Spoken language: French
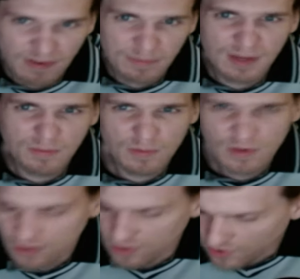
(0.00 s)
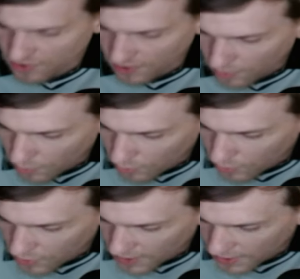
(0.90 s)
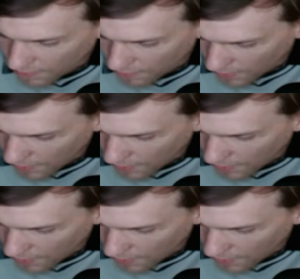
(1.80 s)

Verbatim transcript: fait un petit moment que j'ai lu le livre